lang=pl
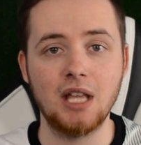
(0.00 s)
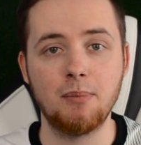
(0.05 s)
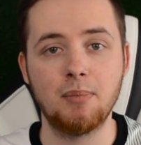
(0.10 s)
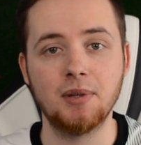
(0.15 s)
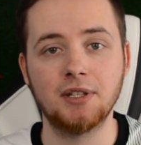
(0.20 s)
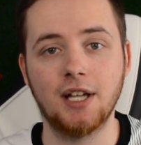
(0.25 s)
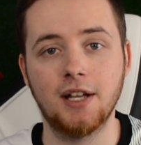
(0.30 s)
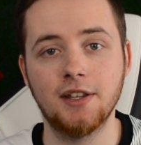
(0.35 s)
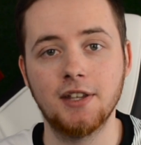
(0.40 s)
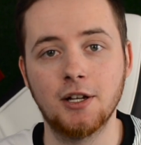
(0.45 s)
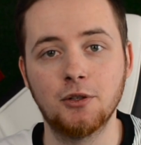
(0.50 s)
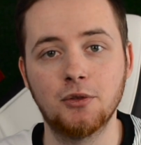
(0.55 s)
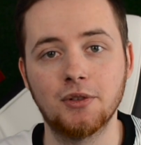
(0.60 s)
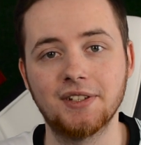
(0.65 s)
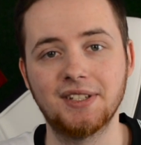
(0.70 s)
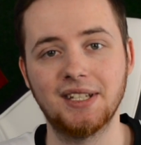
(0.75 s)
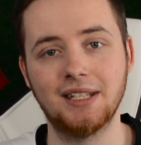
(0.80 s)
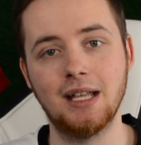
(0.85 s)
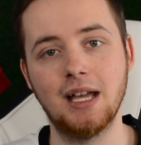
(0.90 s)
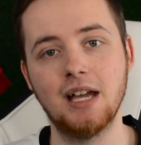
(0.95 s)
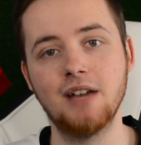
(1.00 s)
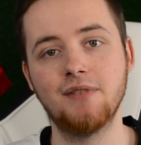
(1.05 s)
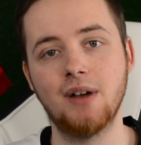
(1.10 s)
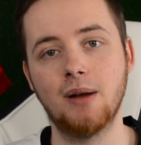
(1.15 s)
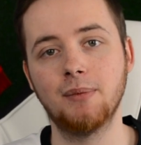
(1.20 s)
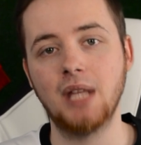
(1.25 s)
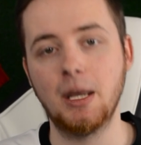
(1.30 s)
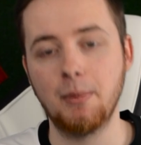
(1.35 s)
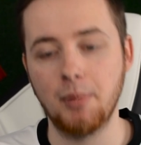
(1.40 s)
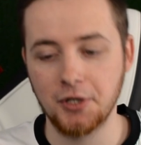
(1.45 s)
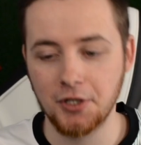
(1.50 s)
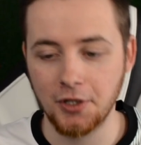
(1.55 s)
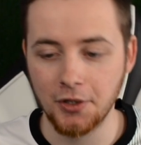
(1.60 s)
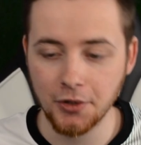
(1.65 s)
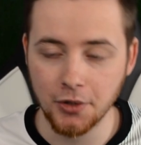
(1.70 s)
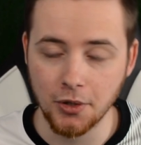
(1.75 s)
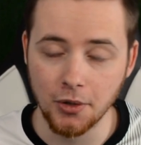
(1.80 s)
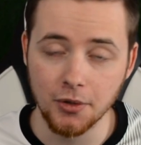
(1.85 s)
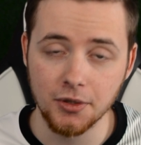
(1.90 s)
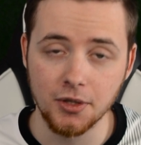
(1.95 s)
na pytanie, które zadałem wam na
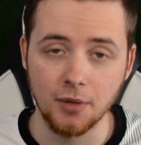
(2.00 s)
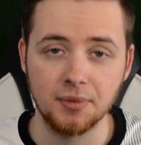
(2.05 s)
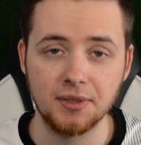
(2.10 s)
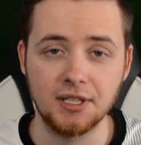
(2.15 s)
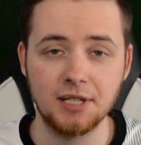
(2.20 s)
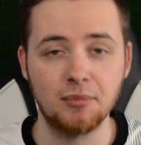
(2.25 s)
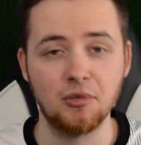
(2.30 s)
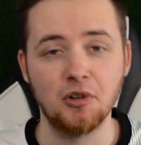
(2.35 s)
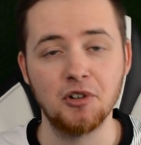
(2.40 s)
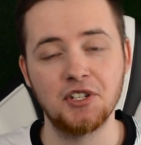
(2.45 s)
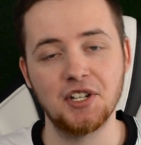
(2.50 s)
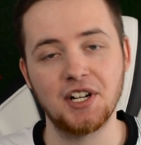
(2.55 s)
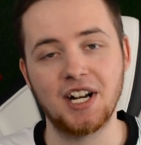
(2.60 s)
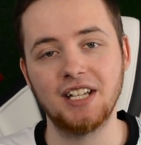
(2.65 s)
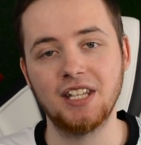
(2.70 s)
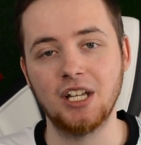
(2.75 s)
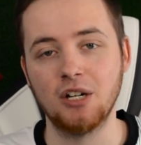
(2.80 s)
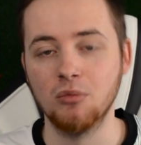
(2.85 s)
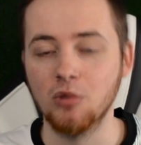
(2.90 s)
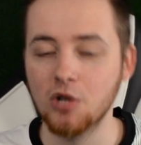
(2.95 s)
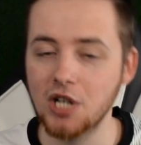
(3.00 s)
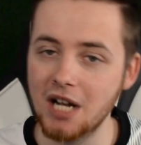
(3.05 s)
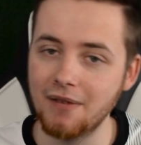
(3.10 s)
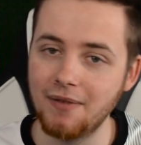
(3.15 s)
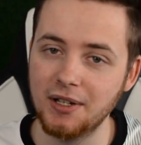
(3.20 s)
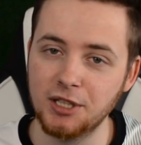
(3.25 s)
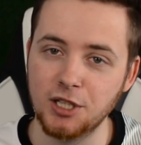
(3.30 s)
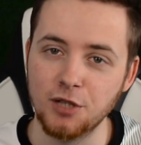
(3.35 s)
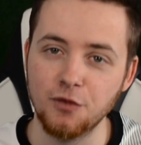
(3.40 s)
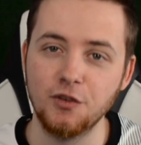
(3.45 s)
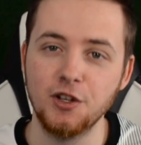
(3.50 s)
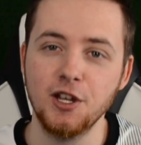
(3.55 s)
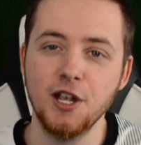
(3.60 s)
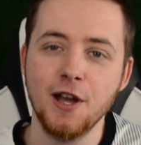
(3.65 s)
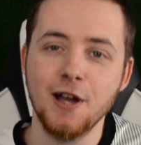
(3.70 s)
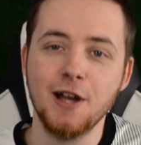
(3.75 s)
początku. Subskrybujcie kanał Murawa TV.